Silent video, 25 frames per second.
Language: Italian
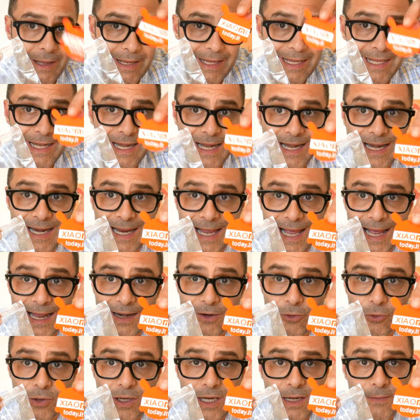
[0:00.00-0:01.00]
il
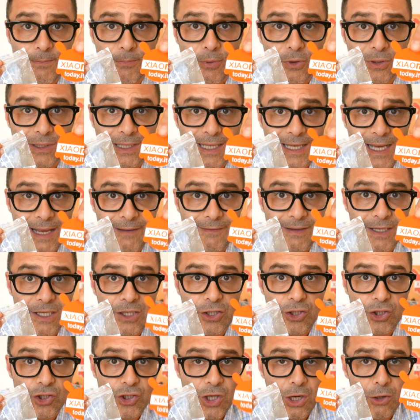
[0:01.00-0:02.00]
regalo, il portachiavi
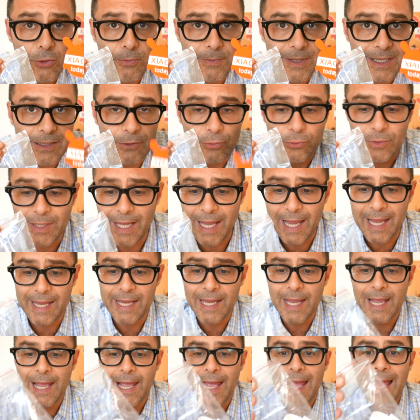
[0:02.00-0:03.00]
di Xiaomi
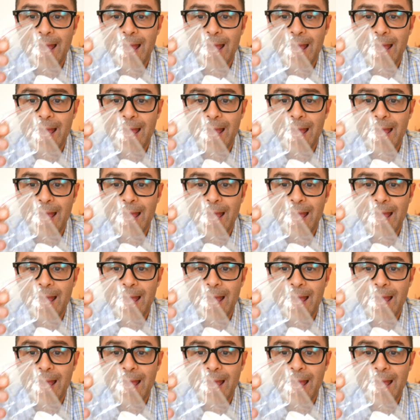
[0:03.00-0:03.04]
Today